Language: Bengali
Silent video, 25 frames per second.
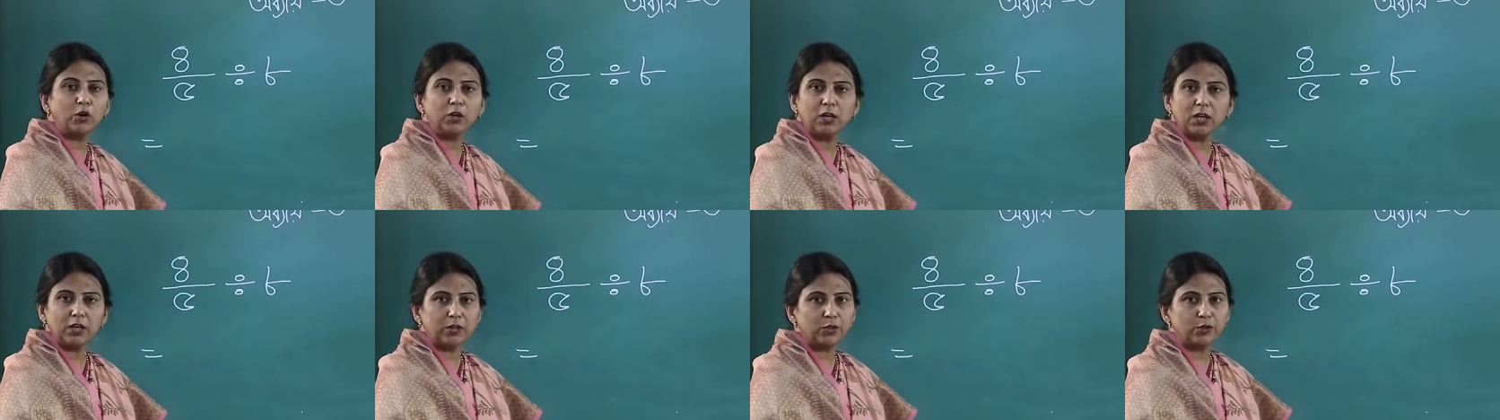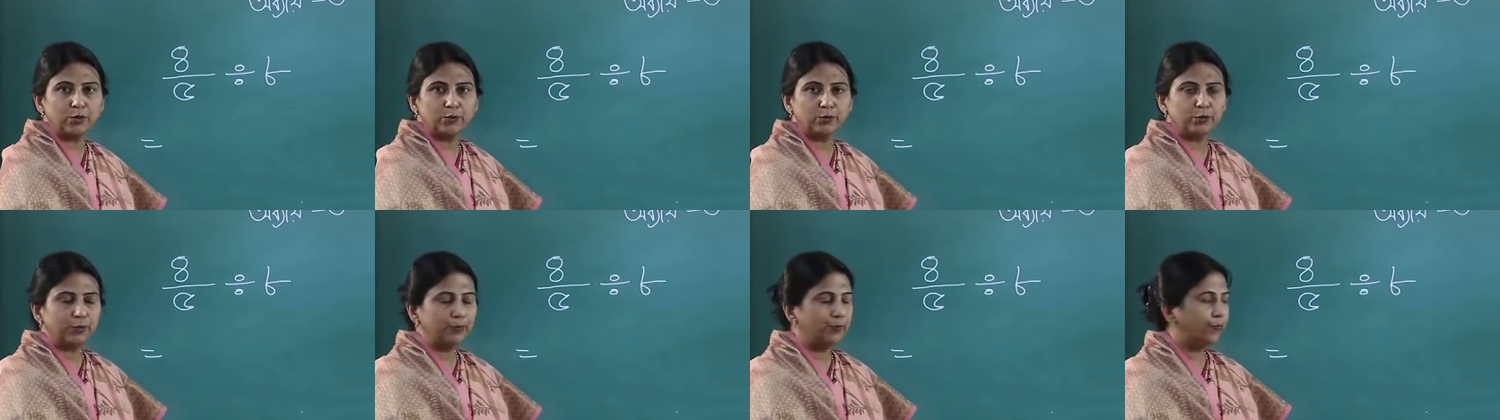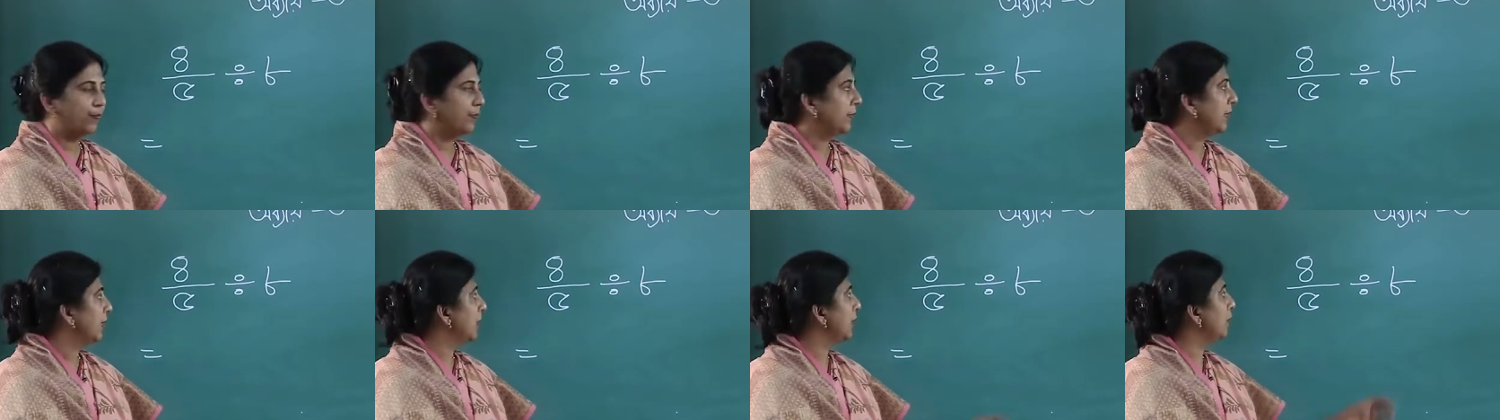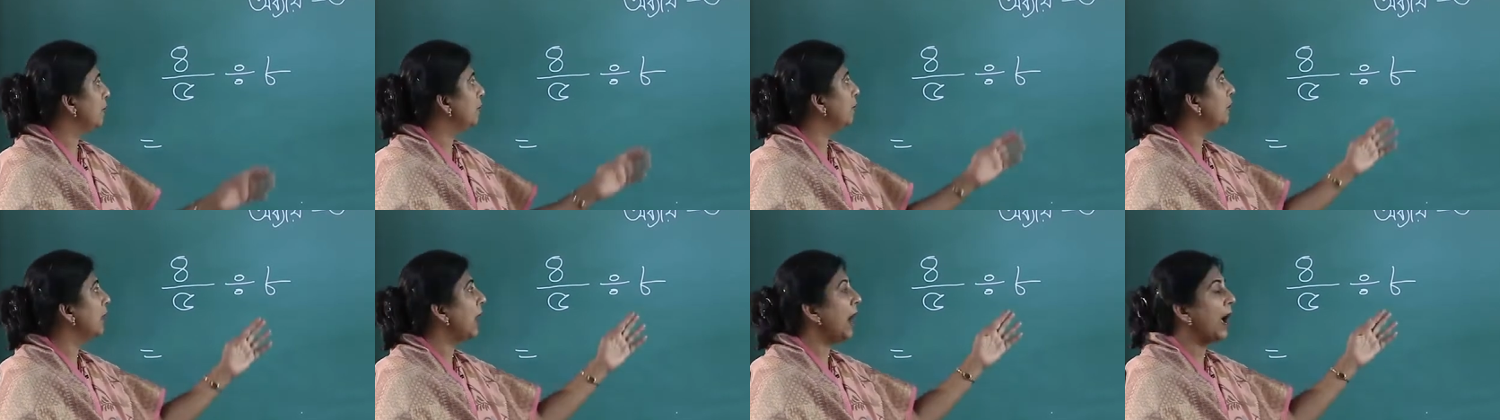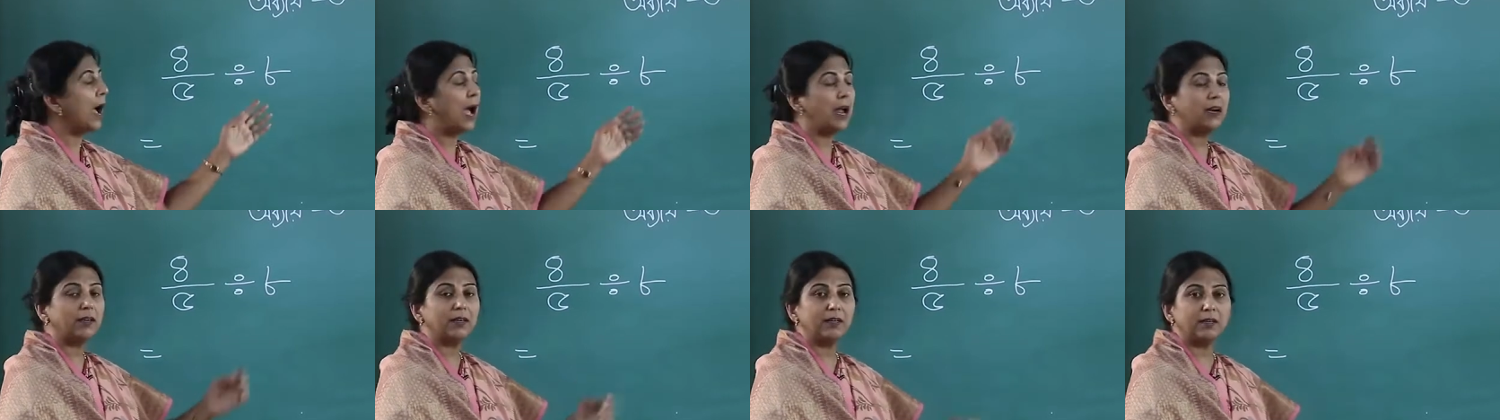ভগ্নাংশ এবং
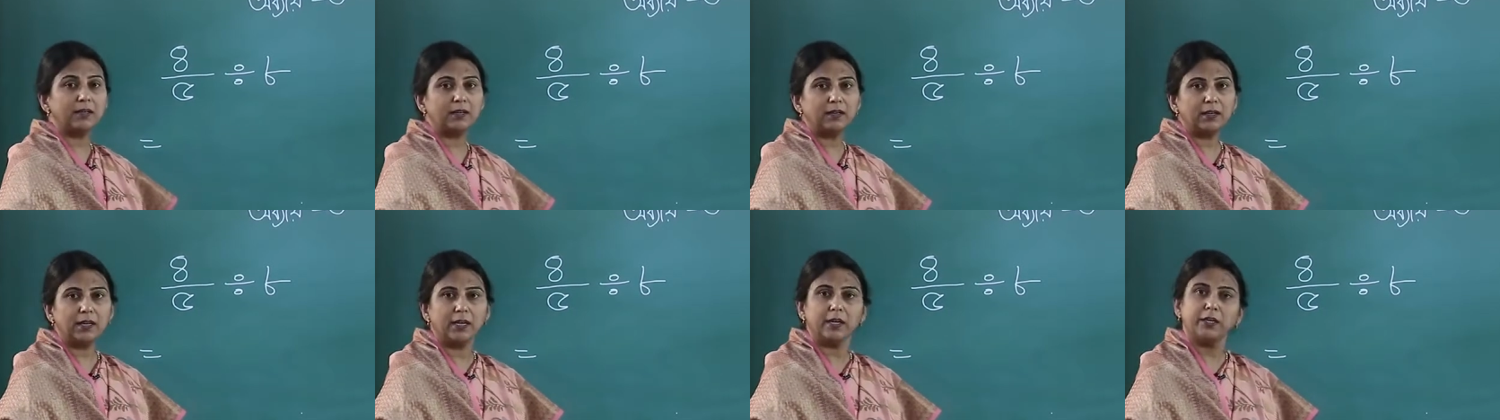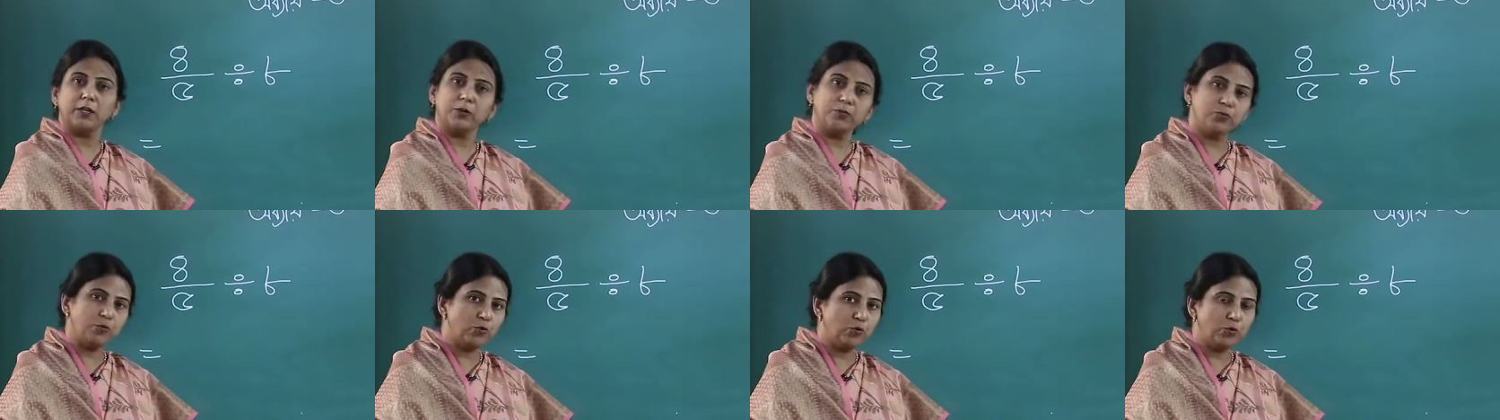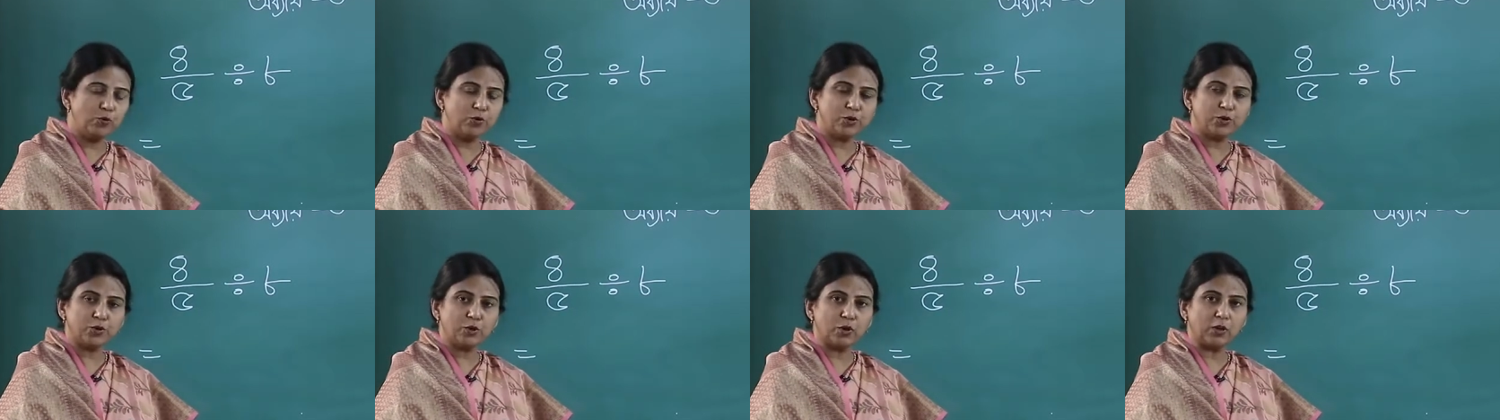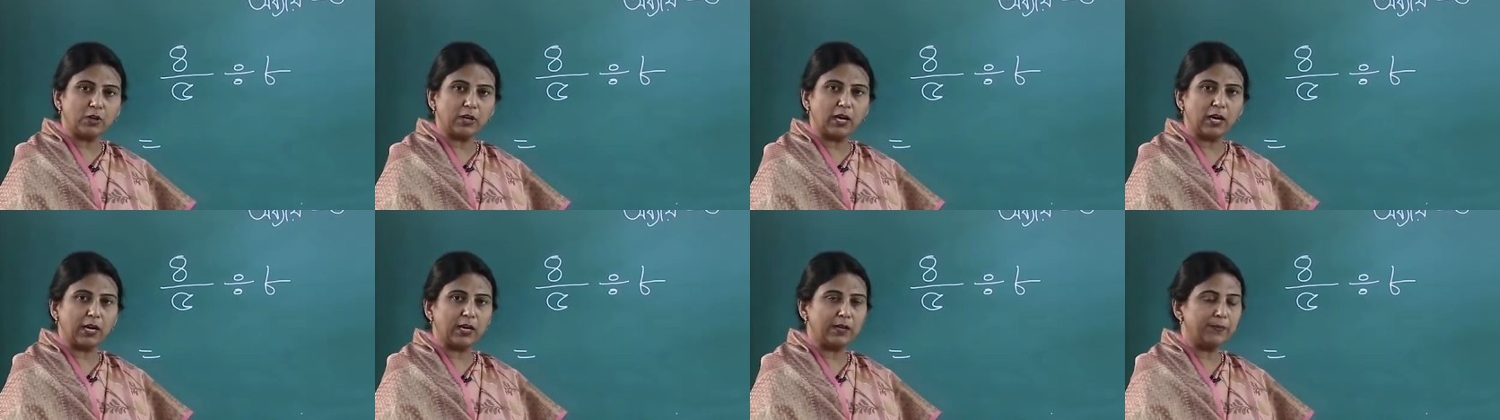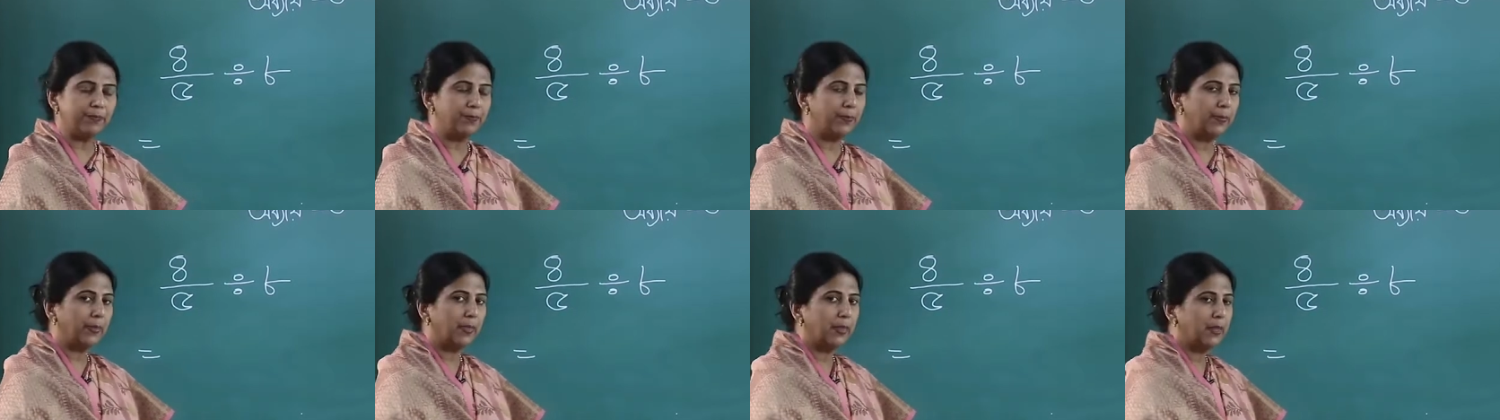আট একটি পূর্ণ সংখ্যা
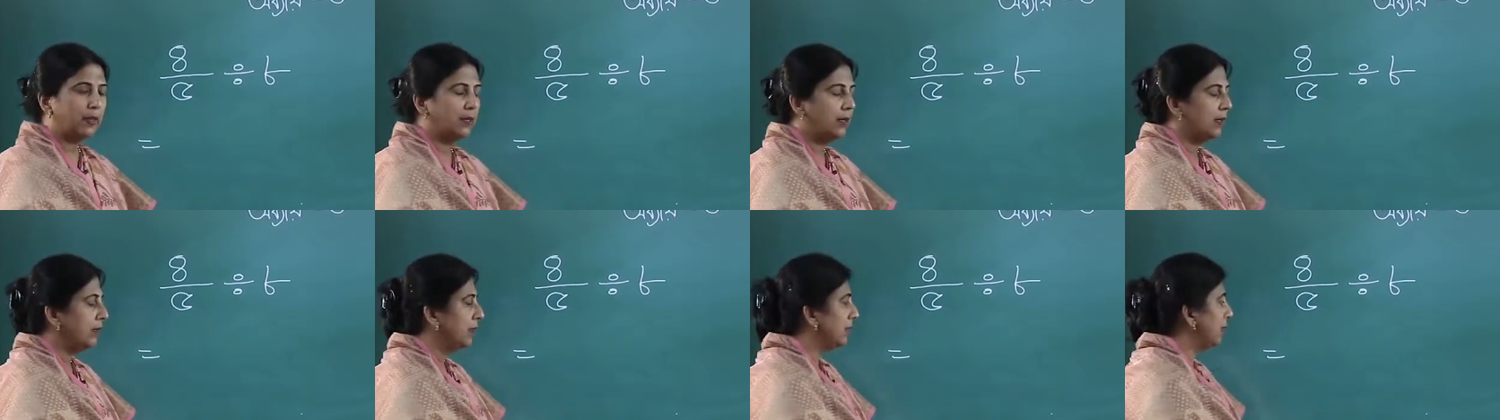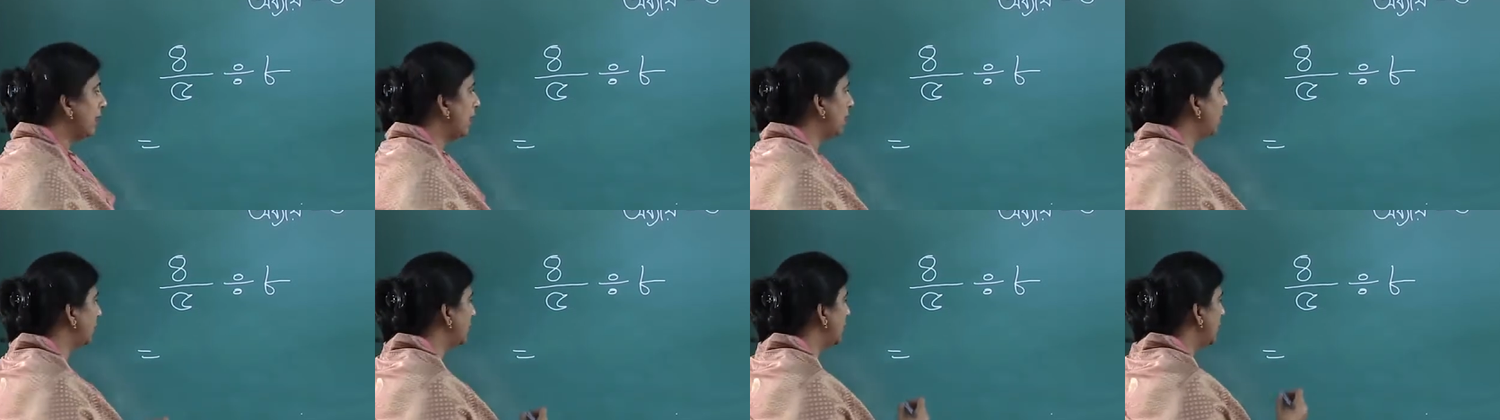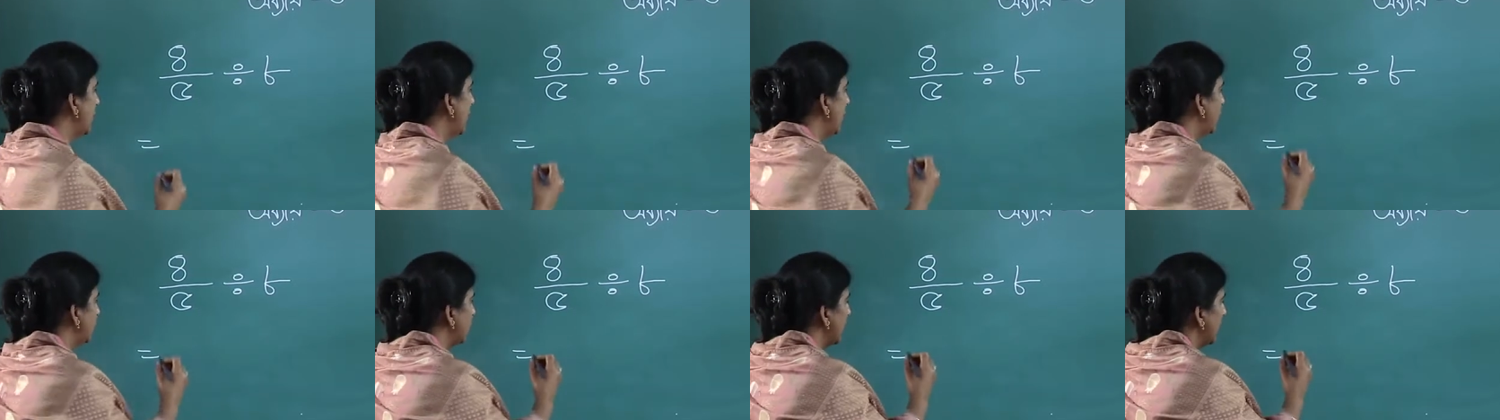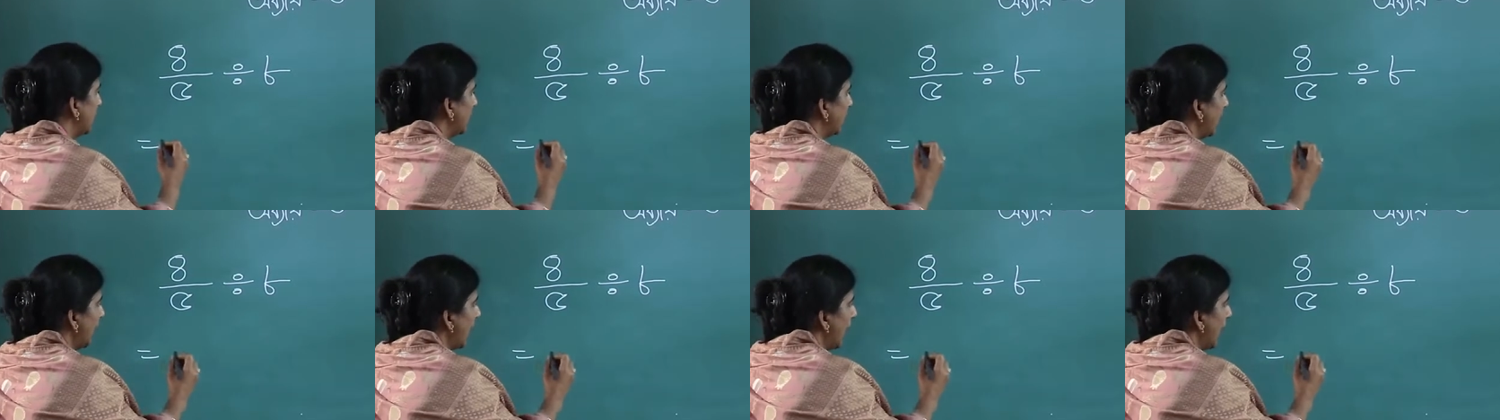তাহলে আমরা